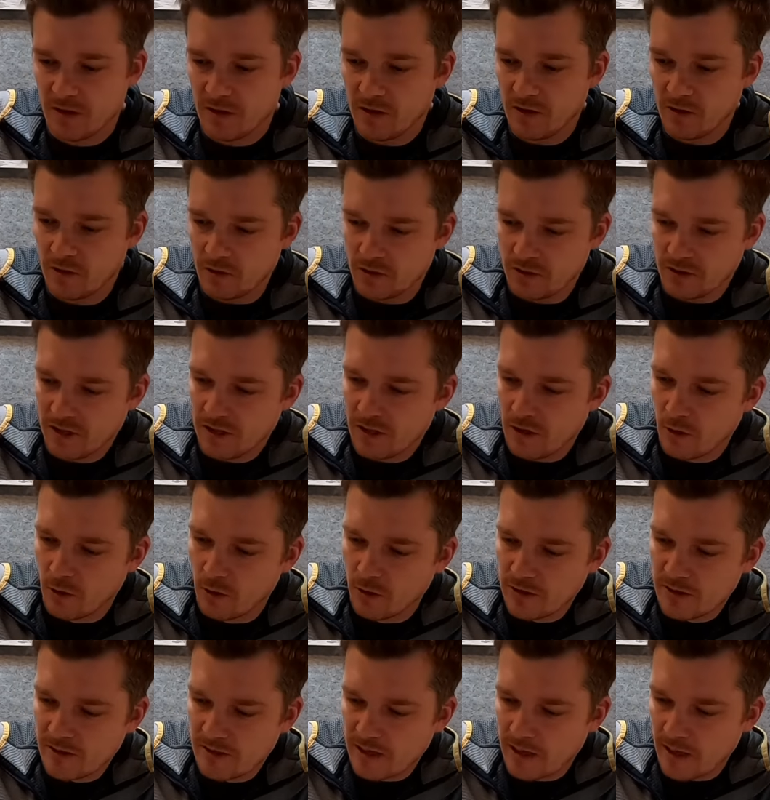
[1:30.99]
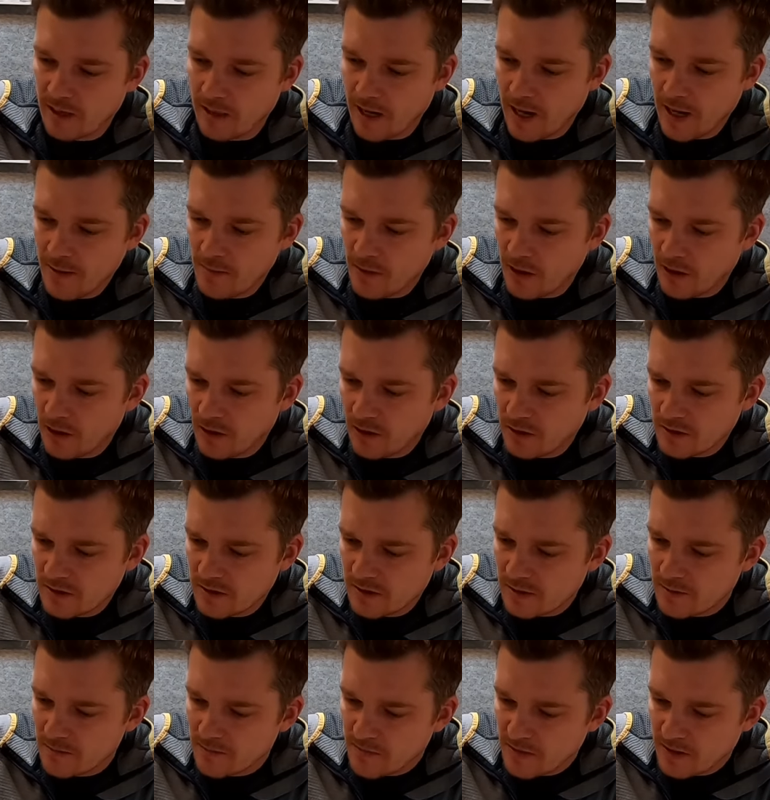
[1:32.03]
Genau, und dann löst Alarm
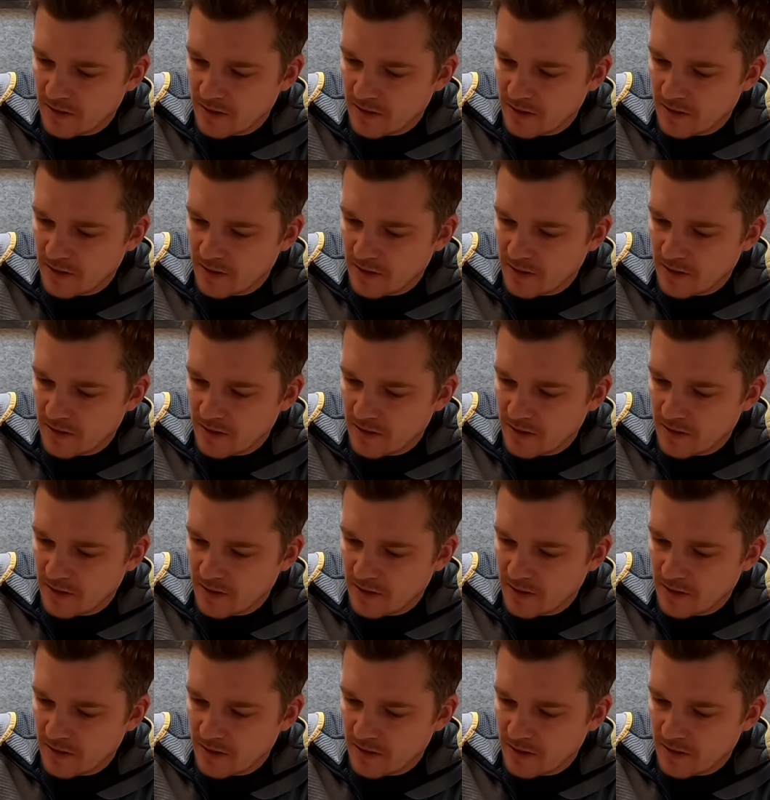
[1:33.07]
aus.